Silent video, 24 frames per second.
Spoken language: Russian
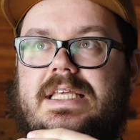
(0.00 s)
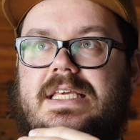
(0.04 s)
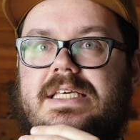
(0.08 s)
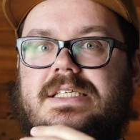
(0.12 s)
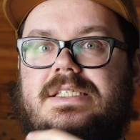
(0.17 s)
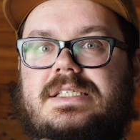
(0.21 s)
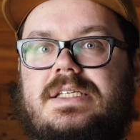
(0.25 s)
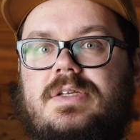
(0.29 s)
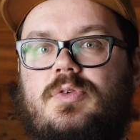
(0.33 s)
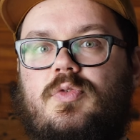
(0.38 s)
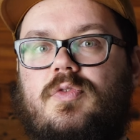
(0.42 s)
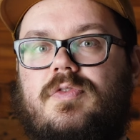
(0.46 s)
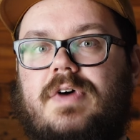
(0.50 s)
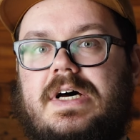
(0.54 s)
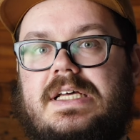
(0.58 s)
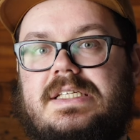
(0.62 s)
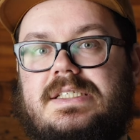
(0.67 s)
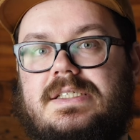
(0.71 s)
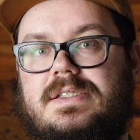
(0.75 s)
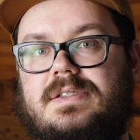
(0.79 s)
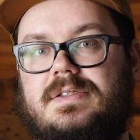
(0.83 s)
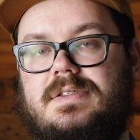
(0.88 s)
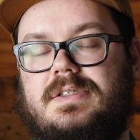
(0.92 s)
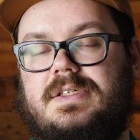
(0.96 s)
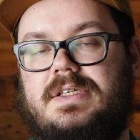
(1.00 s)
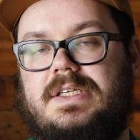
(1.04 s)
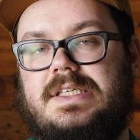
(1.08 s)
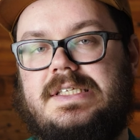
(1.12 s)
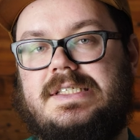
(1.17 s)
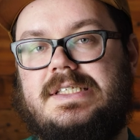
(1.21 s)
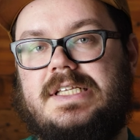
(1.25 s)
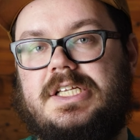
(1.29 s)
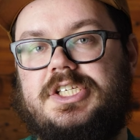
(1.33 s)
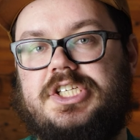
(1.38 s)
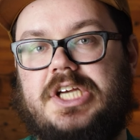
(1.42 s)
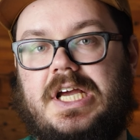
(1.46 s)
если у вас
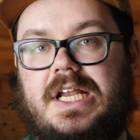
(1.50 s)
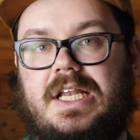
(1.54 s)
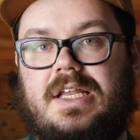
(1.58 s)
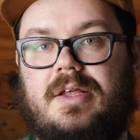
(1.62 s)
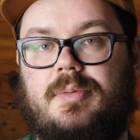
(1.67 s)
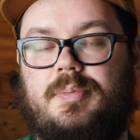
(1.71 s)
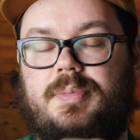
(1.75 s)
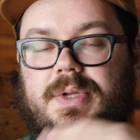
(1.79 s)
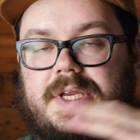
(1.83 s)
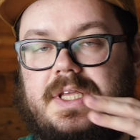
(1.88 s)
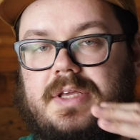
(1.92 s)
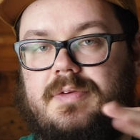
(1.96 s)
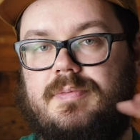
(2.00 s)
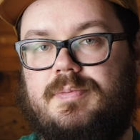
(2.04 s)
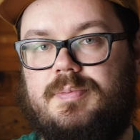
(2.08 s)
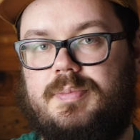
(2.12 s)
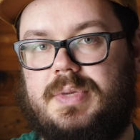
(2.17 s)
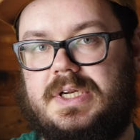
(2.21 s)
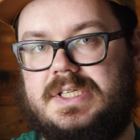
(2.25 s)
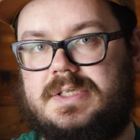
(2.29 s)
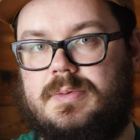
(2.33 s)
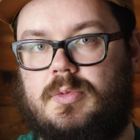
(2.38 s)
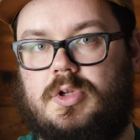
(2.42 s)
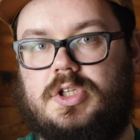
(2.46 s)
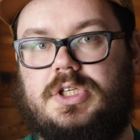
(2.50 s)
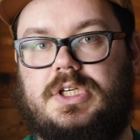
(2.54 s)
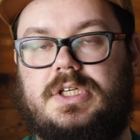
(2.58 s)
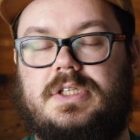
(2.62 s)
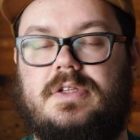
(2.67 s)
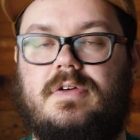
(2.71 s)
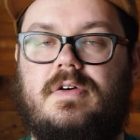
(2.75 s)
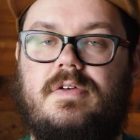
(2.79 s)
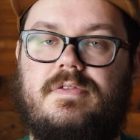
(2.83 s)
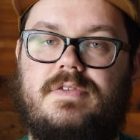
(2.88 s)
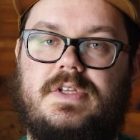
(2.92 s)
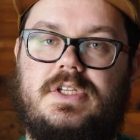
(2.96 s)
изначально при просмотре
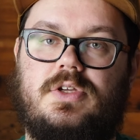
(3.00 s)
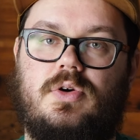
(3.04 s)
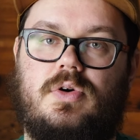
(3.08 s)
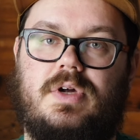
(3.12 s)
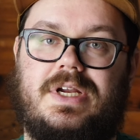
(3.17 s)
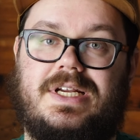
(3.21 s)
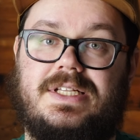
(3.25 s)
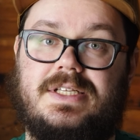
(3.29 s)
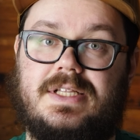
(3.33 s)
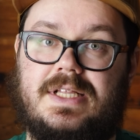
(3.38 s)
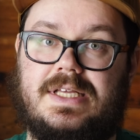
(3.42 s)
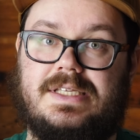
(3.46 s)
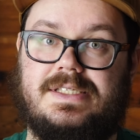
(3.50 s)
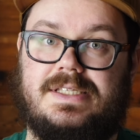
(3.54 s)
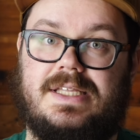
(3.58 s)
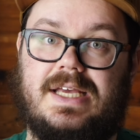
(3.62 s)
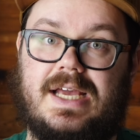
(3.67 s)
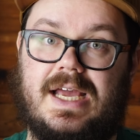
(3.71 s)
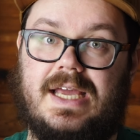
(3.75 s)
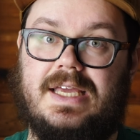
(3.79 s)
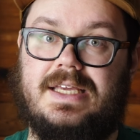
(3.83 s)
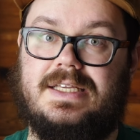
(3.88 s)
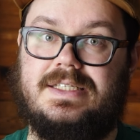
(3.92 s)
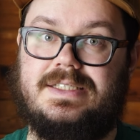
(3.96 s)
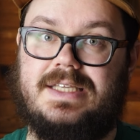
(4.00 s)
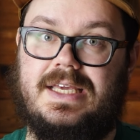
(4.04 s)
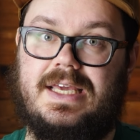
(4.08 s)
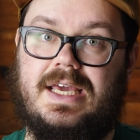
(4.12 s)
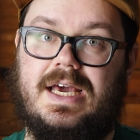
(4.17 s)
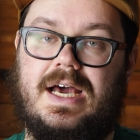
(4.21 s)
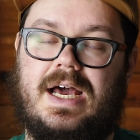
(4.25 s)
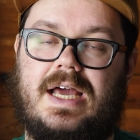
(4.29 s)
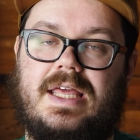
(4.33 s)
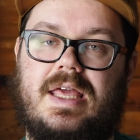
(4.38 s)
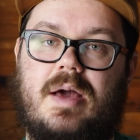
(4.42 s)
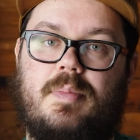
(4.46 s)
этого видео родилась такая
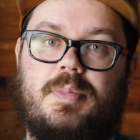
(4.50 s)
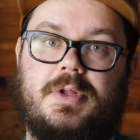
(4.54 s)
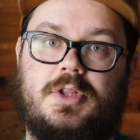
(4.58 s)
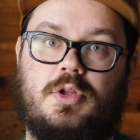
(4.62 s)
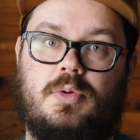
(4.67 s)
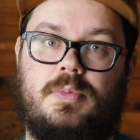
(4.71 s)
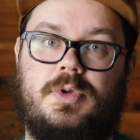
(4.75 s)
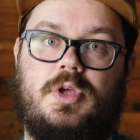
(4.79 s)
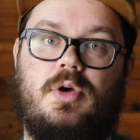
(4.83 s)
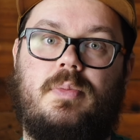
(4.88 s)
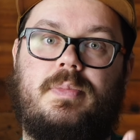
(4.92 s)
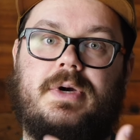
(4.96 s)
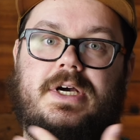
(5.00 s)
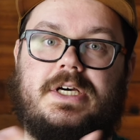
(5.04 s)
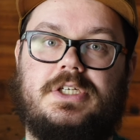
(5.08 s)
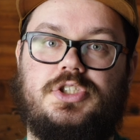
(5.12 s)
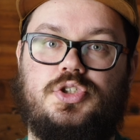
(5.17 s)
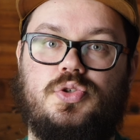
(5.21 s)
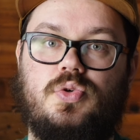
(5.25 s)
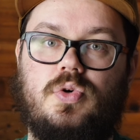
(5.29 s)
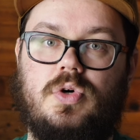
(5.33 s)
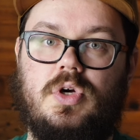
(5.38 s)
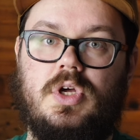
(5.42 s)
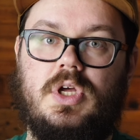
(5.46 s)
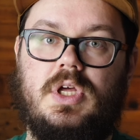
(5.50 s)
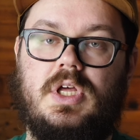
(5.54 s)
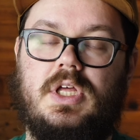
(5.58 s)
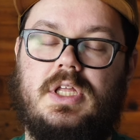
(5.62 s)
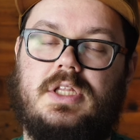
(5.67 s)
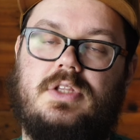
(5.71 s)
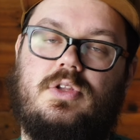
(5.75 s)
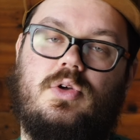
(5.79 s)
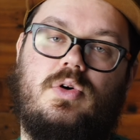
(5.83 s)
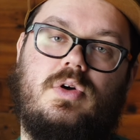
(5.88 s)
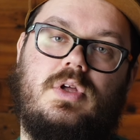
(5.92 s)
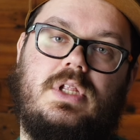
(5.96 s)
идея, а я потом ее покажу,
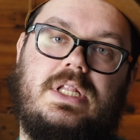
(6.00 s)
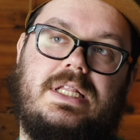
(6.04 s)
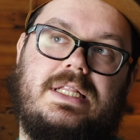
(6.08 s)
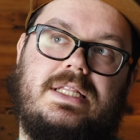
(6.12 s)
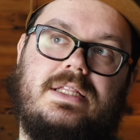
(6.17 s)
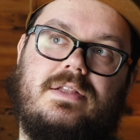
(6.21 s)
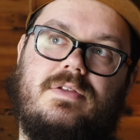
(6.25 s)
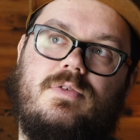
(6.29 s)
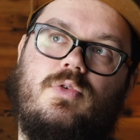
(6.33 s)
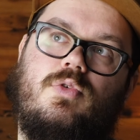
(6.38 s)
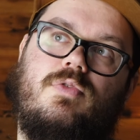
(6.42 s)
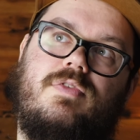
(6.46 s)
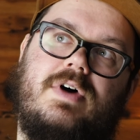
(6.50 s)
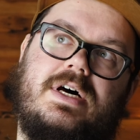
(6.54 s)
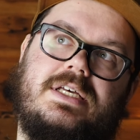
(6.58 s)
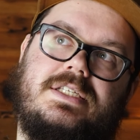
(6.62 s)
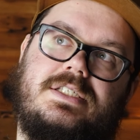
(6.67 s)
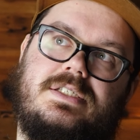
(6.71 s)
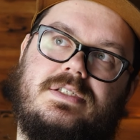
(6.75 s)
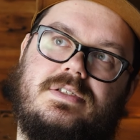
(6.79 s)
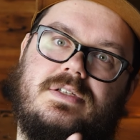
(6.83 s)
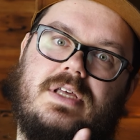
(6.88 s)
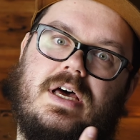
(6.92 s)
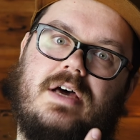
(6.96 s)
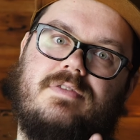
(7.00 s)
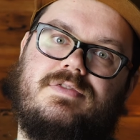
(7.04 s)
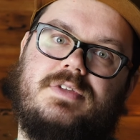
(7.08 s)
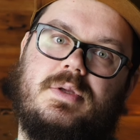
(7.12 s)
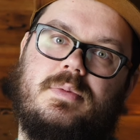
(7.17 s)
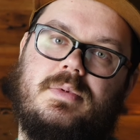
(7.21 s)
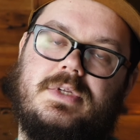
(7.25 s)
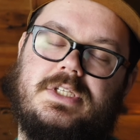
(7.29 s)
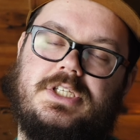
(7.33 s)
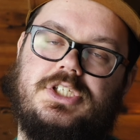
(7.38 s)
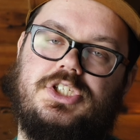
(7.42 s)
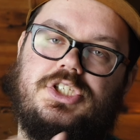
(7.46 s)
то у вас
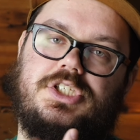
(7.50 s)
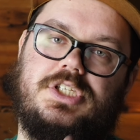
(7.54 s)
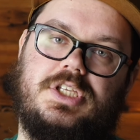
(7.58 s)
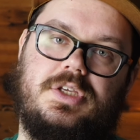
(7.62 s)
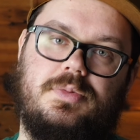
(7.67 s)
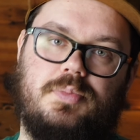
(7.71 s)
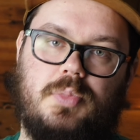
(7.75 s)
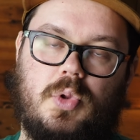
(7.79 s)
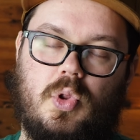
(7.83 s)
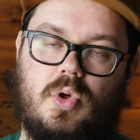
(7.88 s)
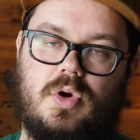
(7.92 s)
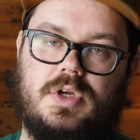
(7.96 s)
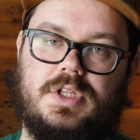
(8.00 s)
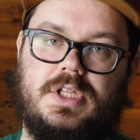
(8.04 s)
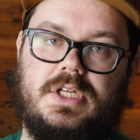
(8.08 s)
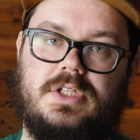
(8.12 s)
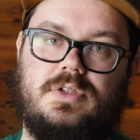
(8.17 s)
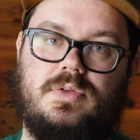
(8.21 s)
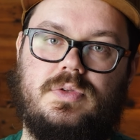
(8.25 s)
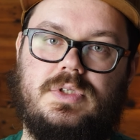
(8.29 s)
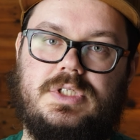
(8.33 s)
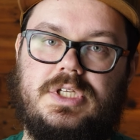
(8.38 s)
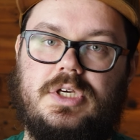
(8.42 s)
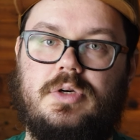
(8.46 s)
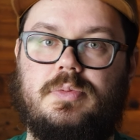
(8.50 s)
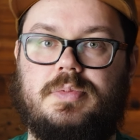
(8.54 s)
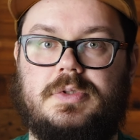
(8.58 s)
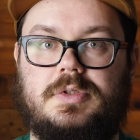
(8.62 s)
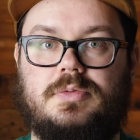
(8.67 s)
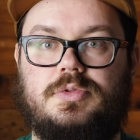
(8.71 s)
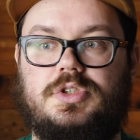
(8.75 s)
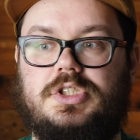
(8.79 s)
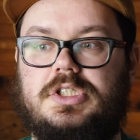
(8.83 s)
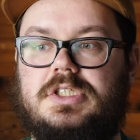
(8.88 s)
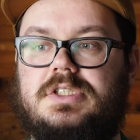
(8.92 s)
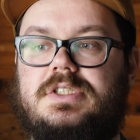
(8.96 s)
автоматический блок на эту идею,
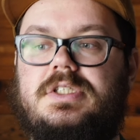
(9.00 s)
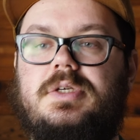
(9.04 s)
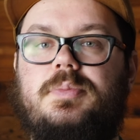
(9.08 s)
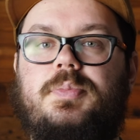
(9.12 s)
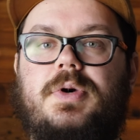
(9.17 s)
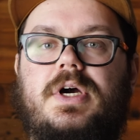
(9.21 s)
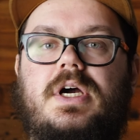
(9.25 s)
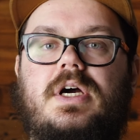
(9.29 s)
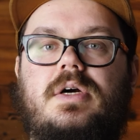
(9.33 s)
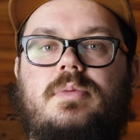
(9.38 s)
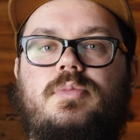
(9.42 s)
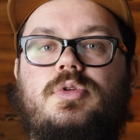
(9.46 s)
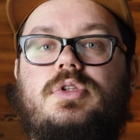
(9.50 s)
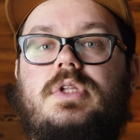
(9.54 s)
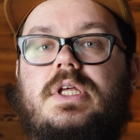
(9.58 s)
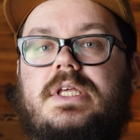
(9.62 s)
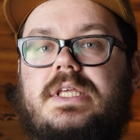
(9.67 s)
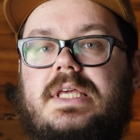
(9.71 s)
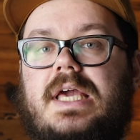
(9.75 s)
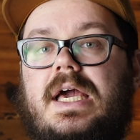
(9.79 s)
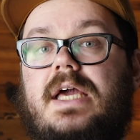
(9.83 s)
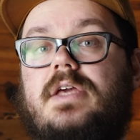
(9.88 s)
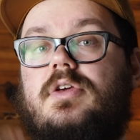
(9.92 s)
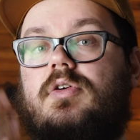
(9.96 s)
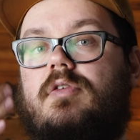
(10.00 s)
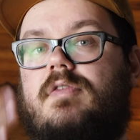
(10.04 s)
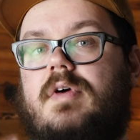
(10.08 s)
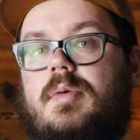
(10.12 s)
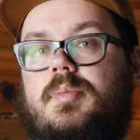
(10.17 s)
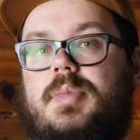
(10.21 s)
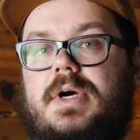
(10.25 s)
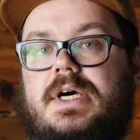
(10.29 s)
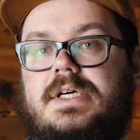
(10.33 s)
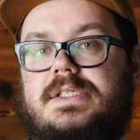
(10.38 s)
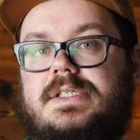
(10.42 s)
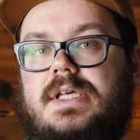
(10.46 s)
потому что типа как будто я ее
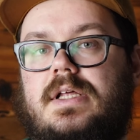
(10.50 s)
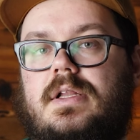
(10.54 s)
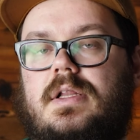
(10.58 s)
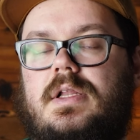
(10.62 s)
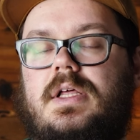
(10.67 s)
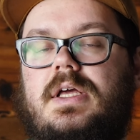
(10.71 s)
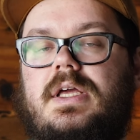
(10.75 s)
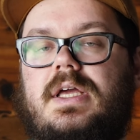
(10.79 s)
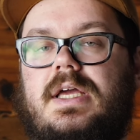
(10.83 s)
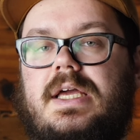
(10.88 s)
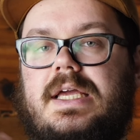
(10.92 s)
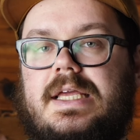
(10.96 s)
вам показал.